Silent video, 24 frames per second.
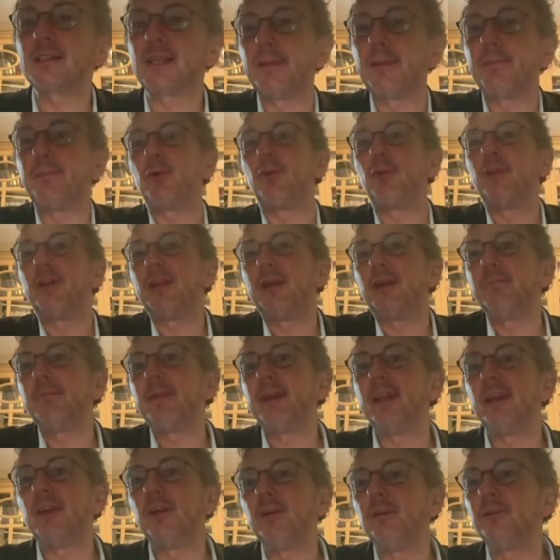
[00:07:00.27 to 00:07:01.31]
que podrían
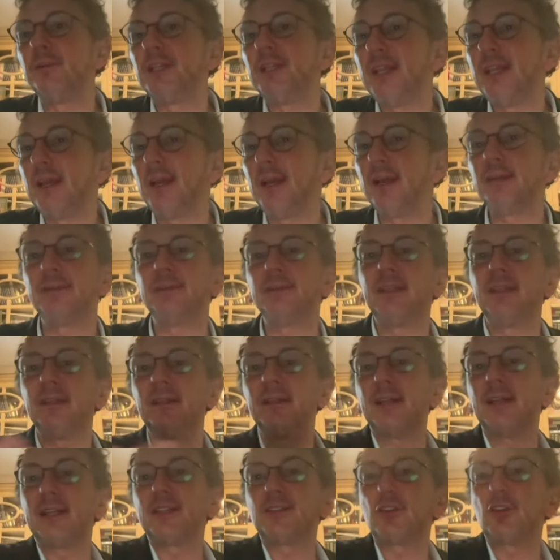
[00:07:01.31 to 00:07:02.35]
venir un día de,
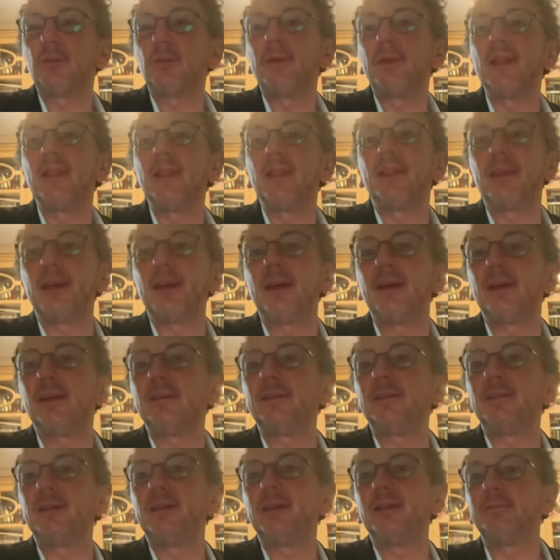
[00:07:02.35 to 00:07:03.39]
la solvencia
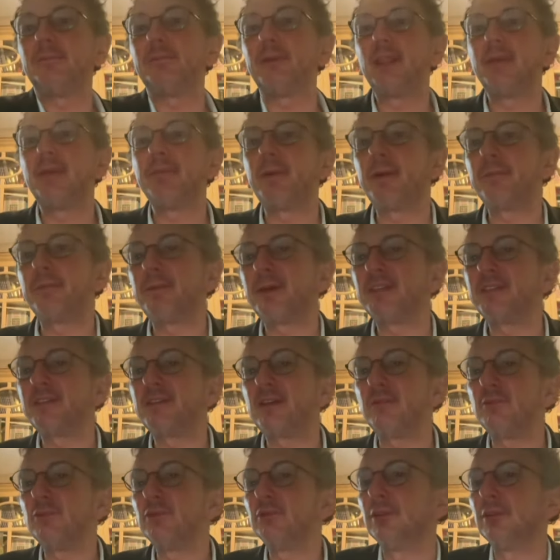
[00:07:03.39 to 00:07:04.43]
del principal país del
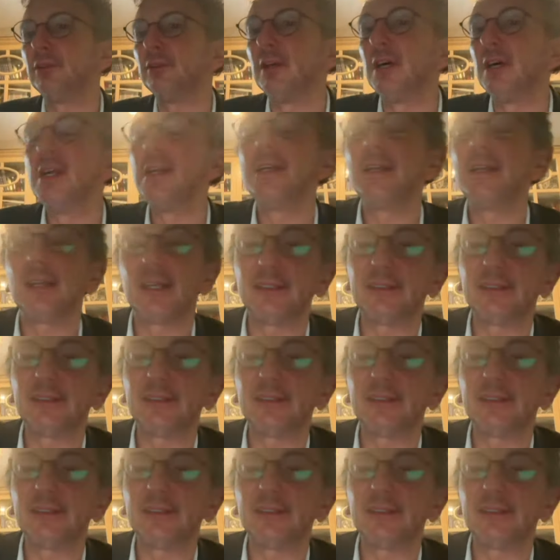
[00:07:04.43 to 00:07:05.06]
mundo, que